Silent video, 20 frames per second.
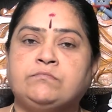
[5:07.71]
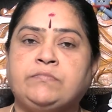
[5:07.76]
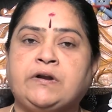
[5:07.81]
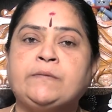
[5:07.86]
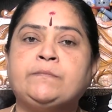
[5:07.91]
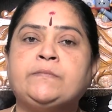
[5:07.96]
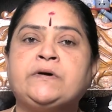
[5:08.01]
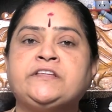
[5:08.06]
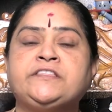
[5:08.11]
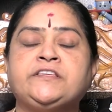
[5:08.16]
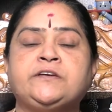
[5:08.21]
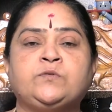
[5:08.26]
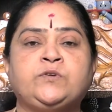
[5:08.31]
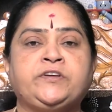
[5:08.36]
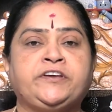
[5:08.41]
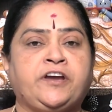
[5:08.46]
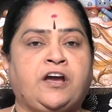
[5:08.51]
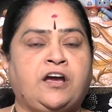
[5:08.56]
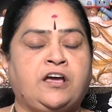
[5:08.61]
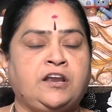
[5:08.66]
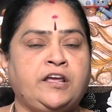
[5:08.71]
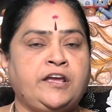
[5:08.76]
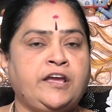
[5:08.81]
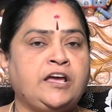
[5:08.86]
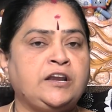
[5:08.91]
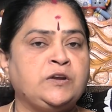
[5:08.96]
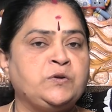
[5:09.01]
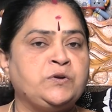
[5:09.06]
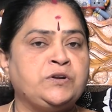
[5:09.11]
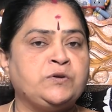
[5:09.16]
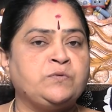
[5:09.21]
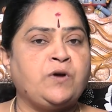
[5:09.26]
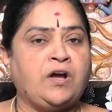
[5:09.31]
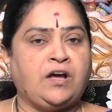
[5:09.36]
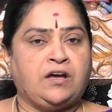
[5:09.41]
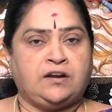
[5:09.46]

బ్రహ్మదేవునికి ఆలయాలు ఉండవు